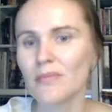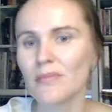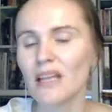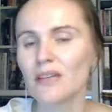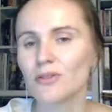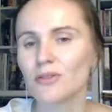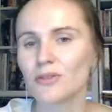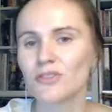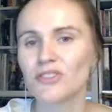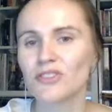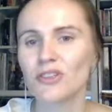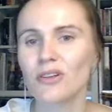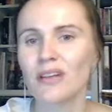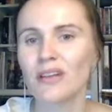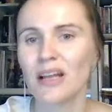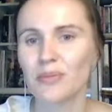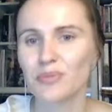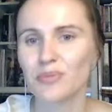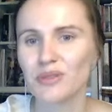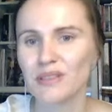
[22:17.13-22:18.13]
to
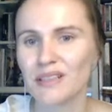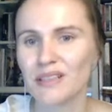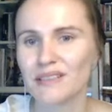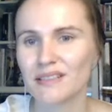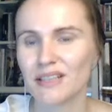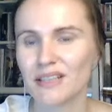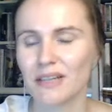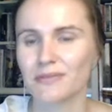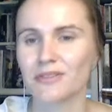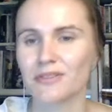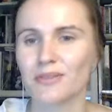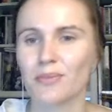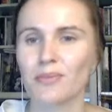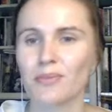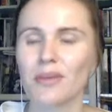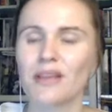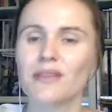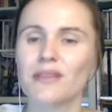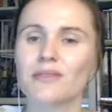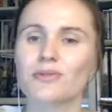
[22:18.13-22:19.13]
zielona pineska w tym
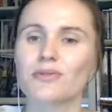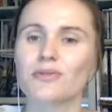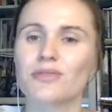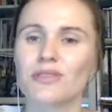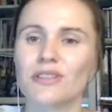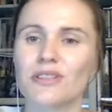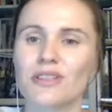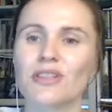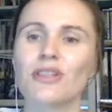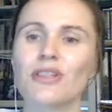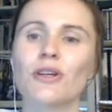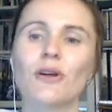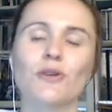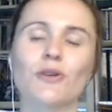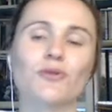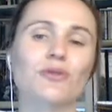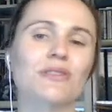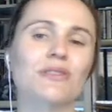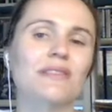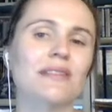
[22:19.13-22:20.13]
miejscu, czyli
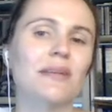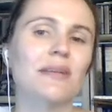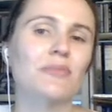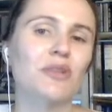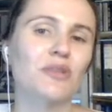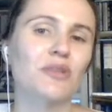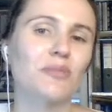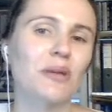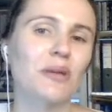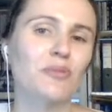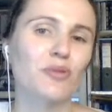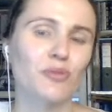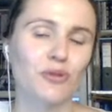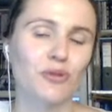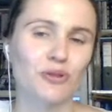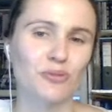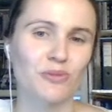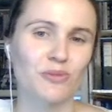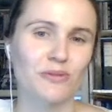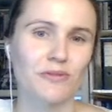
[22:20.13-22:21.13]
już z samej mapy
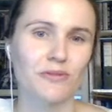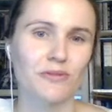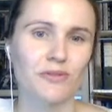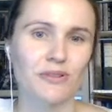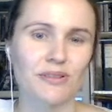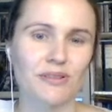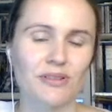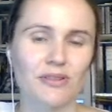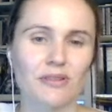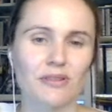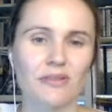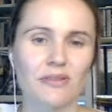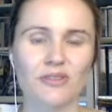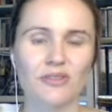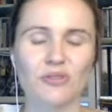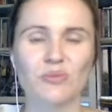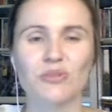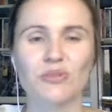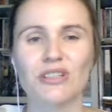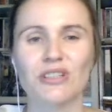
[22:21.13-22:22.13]
możemy
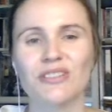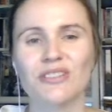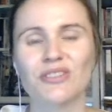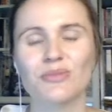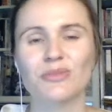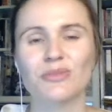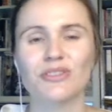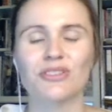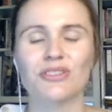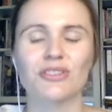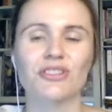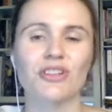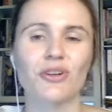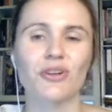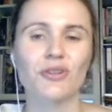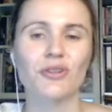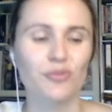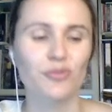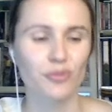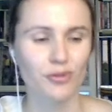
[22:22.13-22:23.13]
wywnioskować, że przejdziemy się
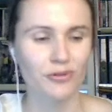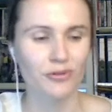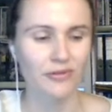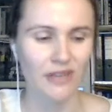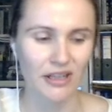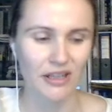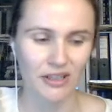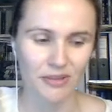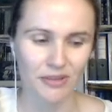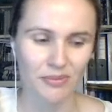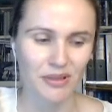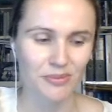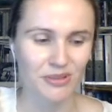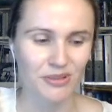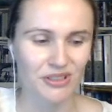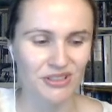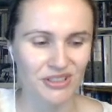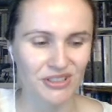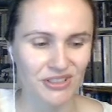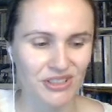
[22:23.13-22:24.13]
szerokim bulwarem, a
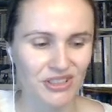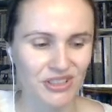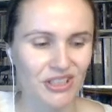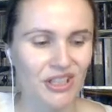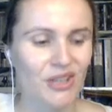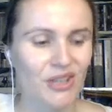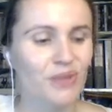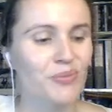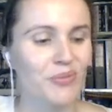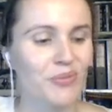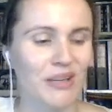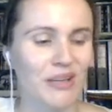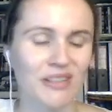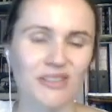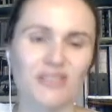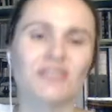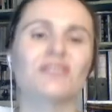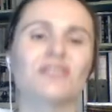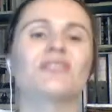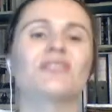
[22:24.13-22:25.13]
przecież
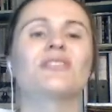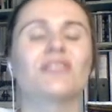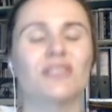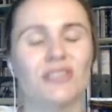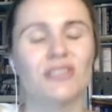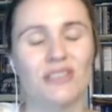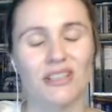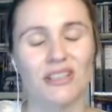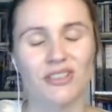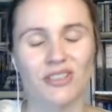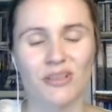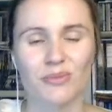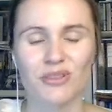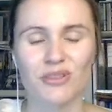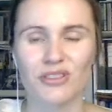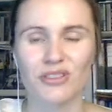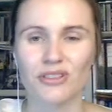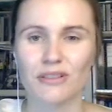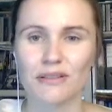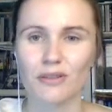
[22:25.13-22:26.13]
Paryż też nam
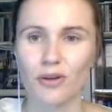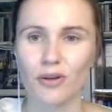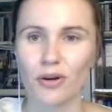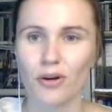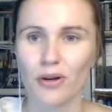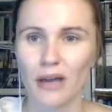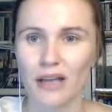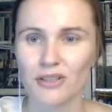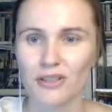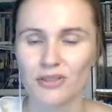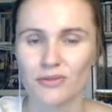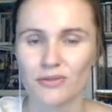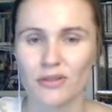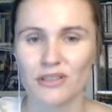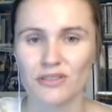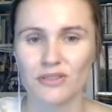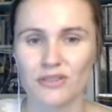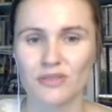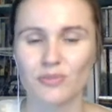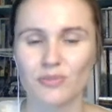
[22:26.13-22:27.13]
się często kojarzy
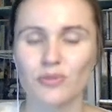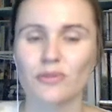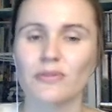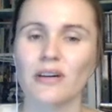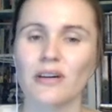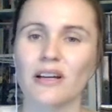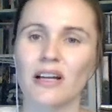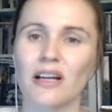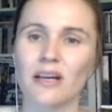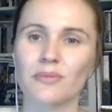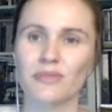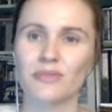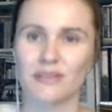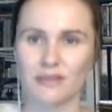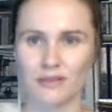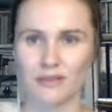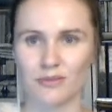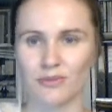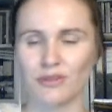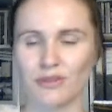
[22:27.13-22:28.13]
właśnie z bulwarami,
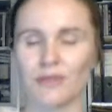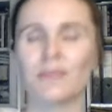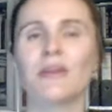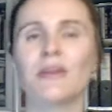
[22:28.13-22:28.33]
z tymi